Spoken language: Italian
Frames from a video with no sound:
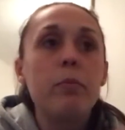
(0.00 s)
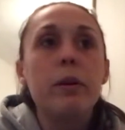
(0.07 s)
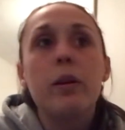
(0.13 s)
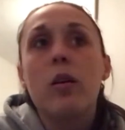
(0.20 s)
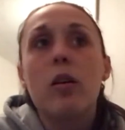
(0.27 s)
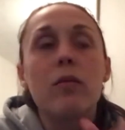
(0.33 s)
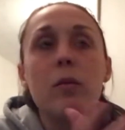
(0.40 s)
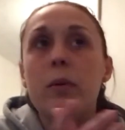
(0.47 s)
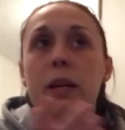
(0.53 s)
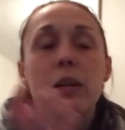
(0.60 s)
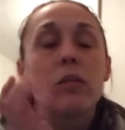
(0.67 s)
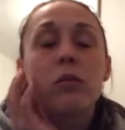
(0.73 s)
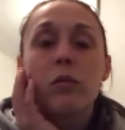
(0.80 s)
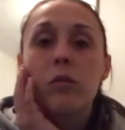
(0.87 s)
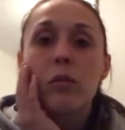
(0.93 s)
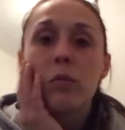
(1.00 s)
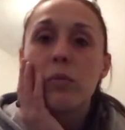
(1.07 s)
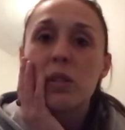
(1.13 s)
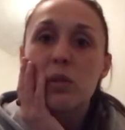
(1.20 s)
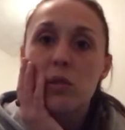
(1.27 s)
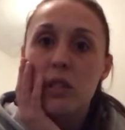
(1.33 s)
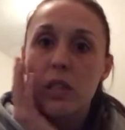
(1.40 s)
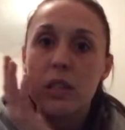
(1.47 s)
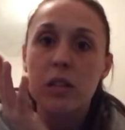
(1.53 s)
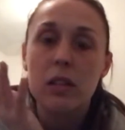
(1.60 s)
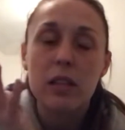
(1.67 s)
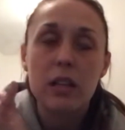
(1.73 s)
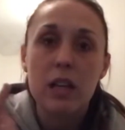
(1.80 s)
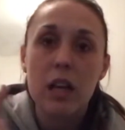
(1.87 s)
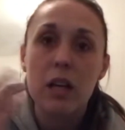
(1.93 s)
però vabbè non, non mi sono sentita
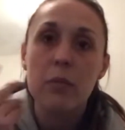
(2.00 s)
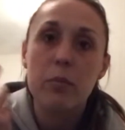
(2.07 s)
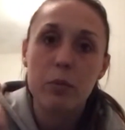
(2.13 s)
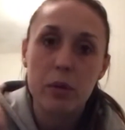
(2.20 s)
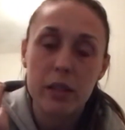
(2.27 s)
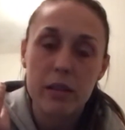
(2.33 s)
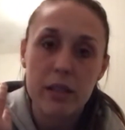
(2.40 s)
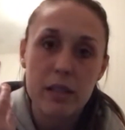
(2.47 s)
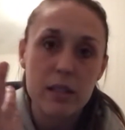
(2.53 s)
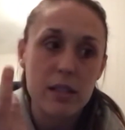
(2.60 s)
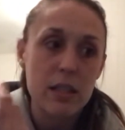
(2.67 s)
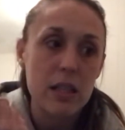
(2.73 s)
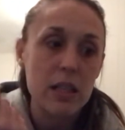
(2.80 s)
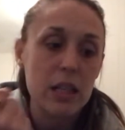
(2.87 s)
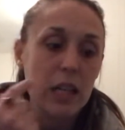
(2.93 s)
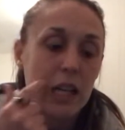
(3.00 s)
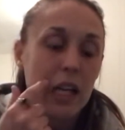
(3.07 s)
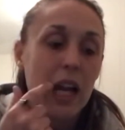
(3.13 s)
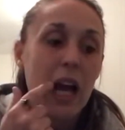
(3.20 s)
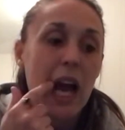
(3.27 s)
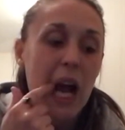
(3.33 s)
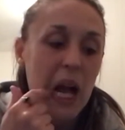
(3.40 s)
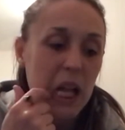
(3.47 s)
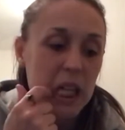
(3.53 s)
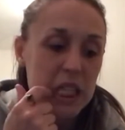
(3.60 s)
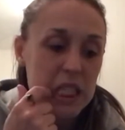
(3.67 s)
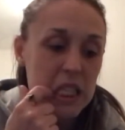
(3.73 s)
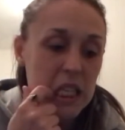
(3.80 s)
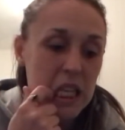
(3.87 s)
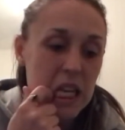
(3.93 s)
di dargli più di tre stelline,
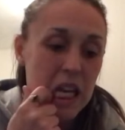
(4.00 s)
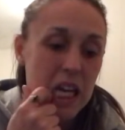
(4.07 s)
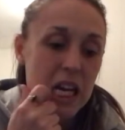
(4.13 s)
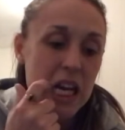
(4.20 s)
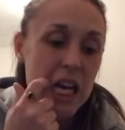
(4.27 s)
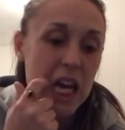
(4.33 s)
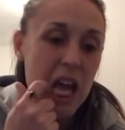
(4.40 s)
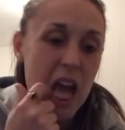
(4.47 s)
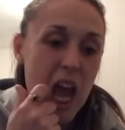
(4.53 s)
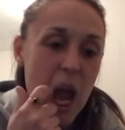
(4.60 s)
anzi eh,